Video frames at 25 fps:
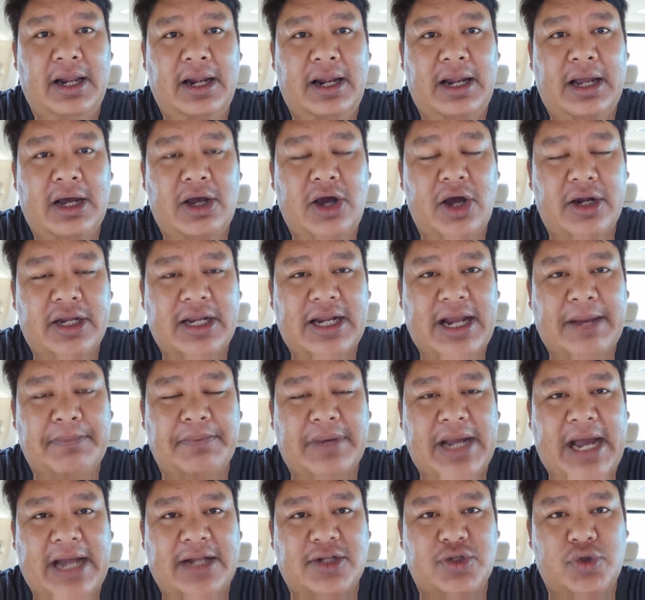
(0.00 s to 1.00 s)
แล้วก็ได้รับ
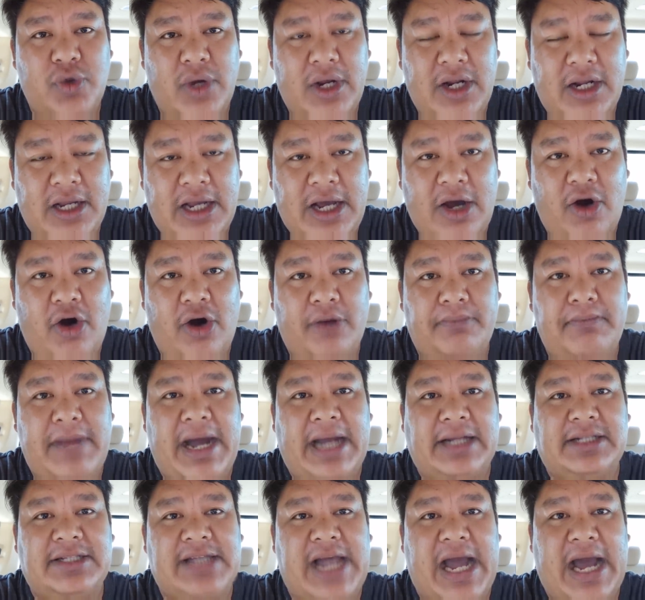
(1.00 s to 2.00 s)
การช่วยเหลือออก
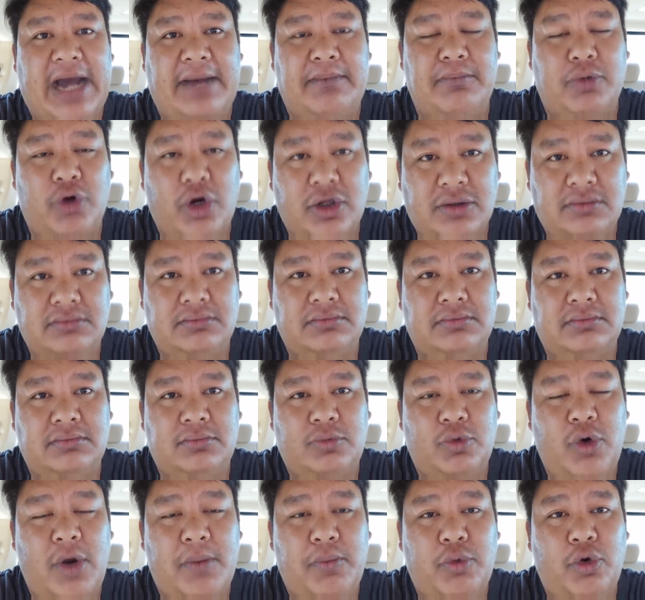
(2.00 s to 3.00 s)
มาจากรถ
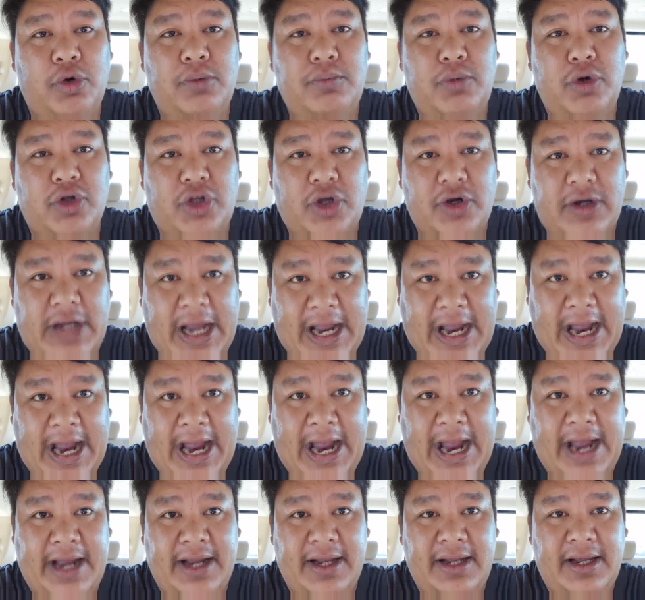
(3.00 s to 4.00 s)
ควบคุมผู้ต้องหา
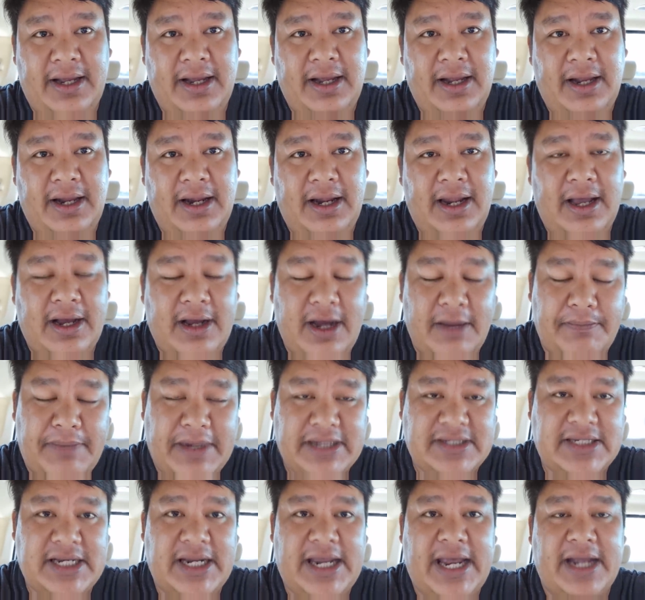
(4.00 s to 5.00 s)
แล้วก็ไป
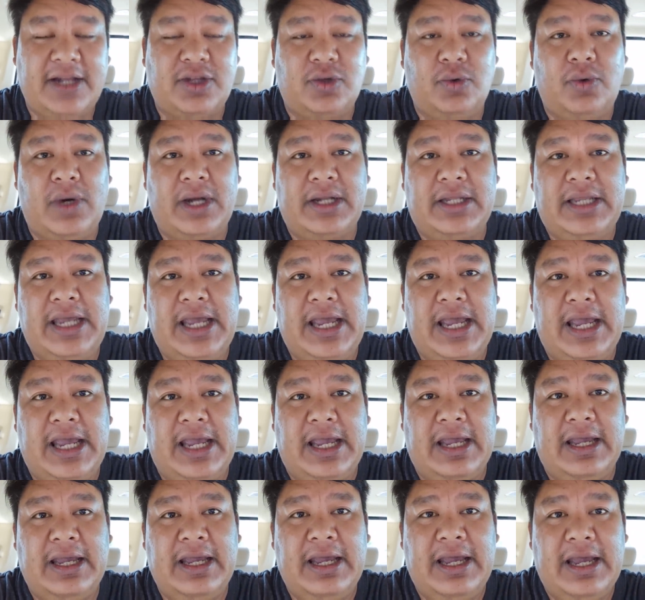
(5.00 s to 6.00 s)
แสดงตัวที่
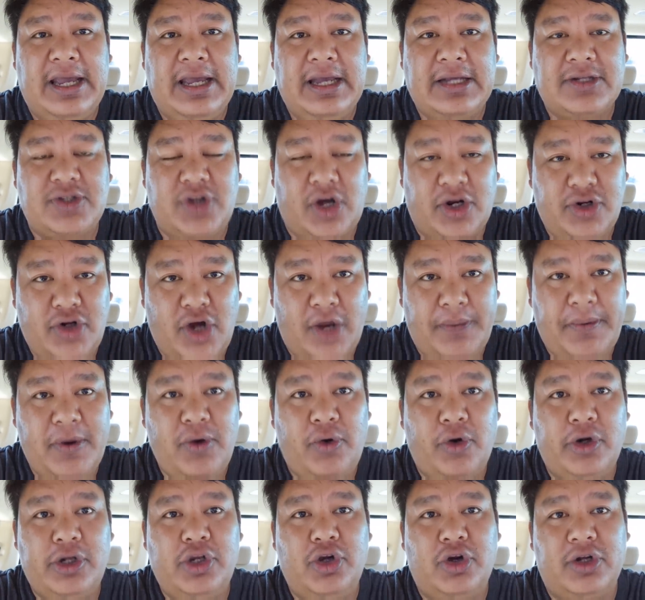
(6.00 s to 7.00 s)
สอนอพ
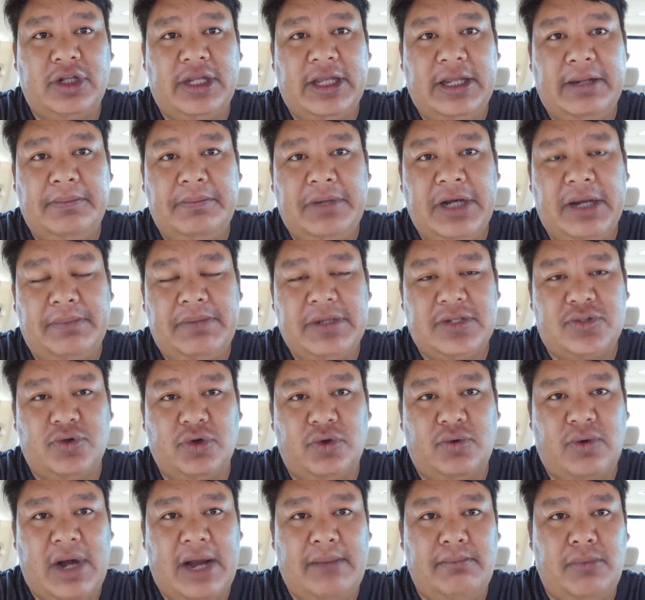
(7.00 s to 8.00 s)
หลโยธิน เพื่อพิสู
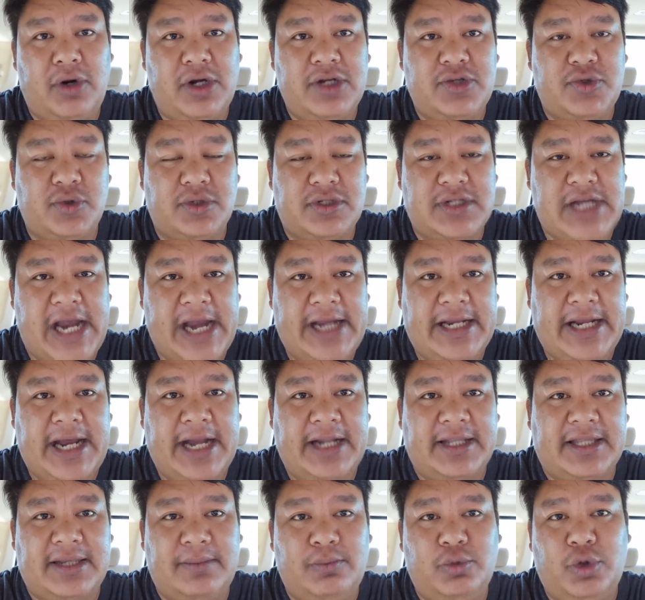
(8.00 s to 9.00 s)
จน์ความบริสุทธิ์ใจ
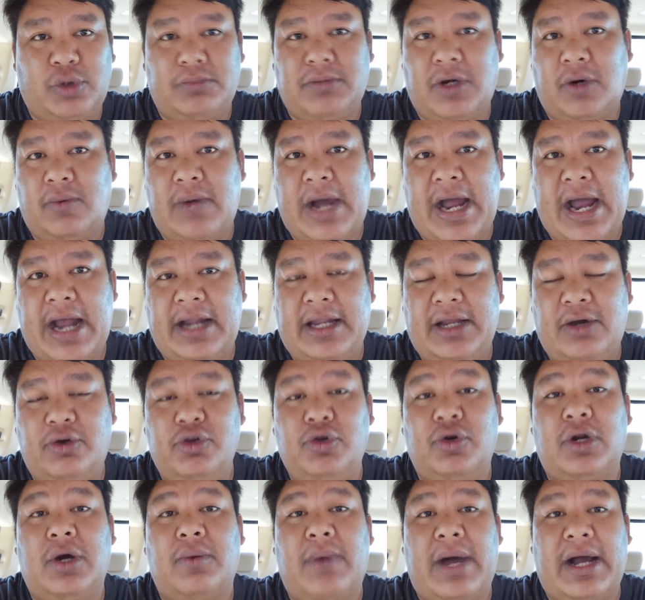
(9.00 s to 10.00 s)
นั้นตำรวจบอกว่าเดี๋ยว
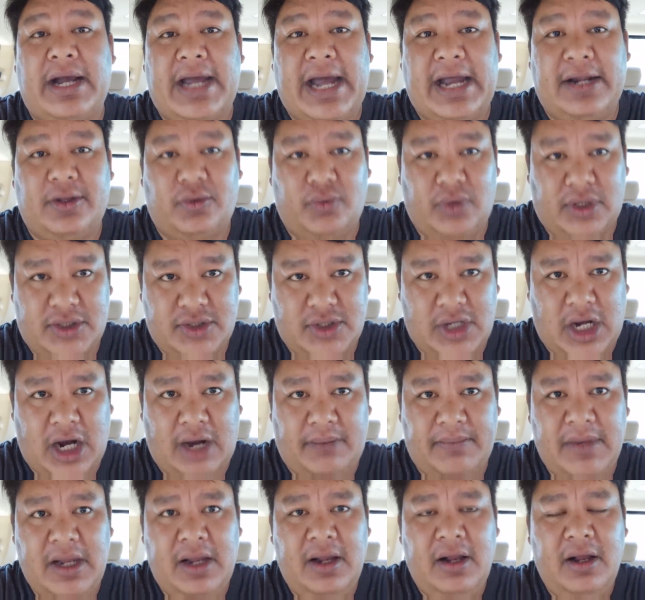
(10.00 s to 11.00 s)
อยู่ระหว่างการตรวจสอ
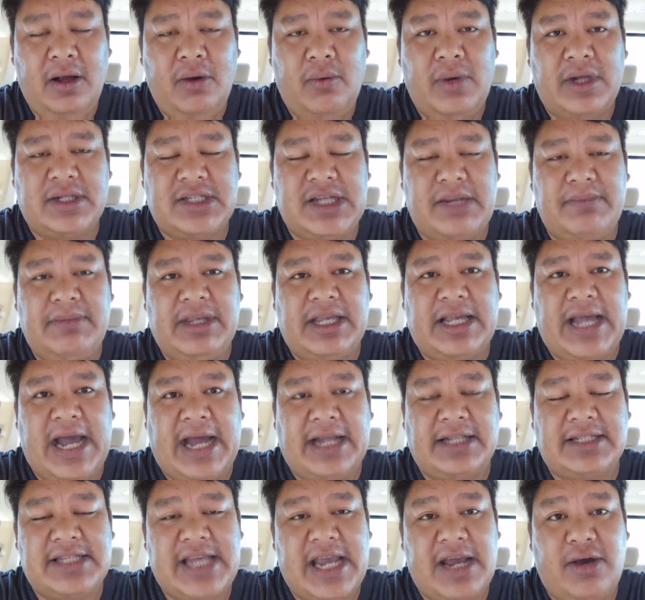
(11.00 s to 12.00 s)
บ ว่าจะมีกา
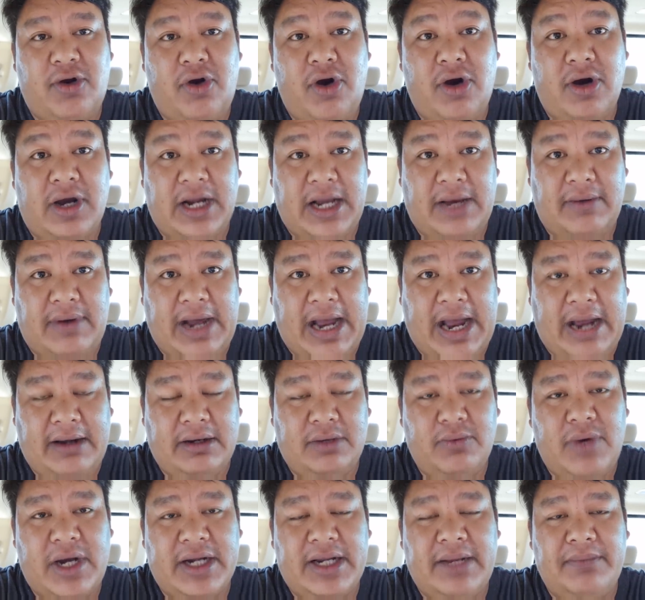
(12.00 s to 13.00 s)
รแจ้งข้อกล่าวหาห
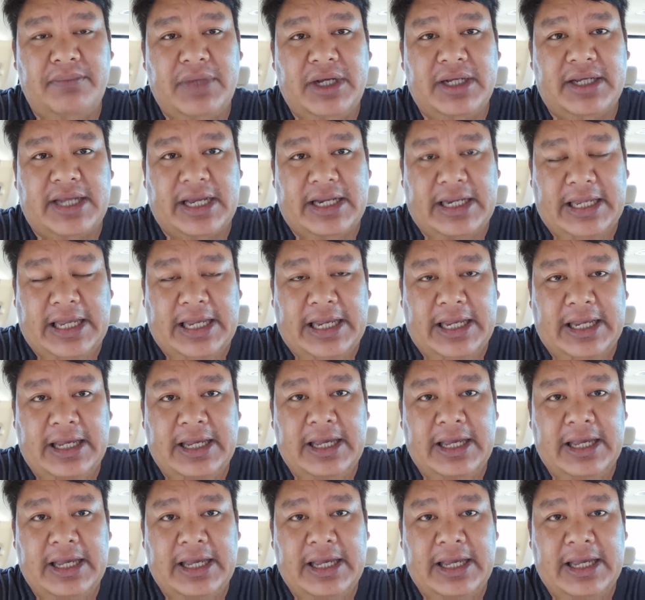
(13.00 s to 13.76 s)
รือว่าดำเนินคดี